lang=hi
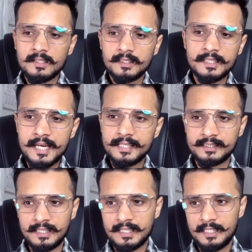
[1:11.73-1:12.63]
कि एक
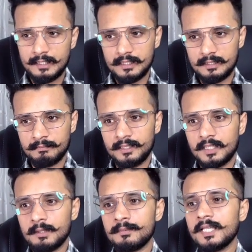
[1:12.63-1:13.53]

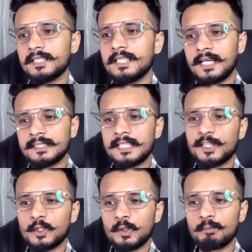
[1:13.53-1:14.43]
मतलब देखा जाए
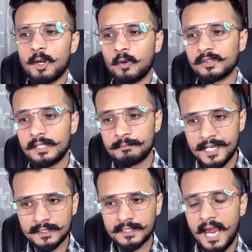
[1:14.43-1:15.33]
तो ब्लॉकचेन
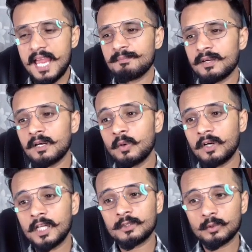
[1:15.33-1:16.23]
बेस हाइपर
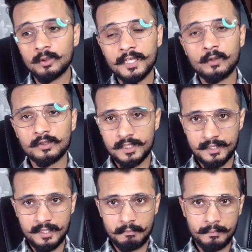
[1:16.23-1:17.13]
लोकल सोलर
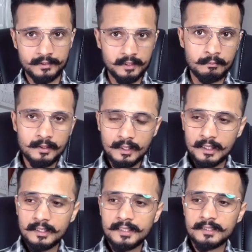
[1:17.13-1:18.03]
इकोसिस्टम है मतलब
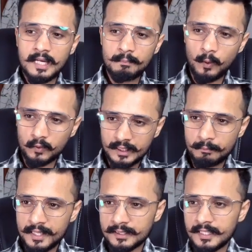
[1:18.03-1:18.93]
इसका ब्लॉकचेन
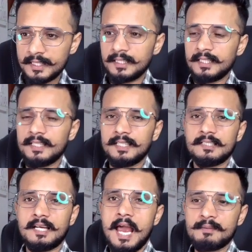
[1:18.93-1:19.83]
बेस एक
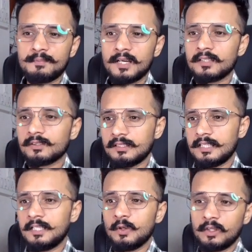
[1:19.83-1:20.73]
हाइपर
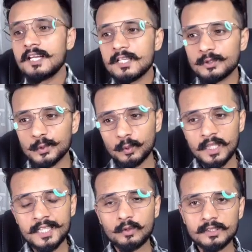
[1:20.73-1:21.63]
लोकल
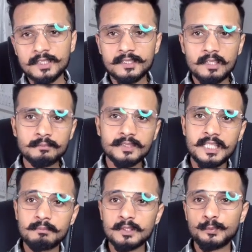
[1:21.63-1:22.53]
सोलर इकोसिस्टम
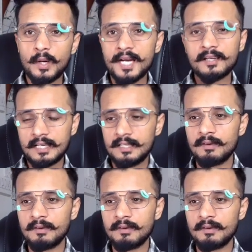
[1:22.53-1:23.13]
सर्विस प्रोवाइड करने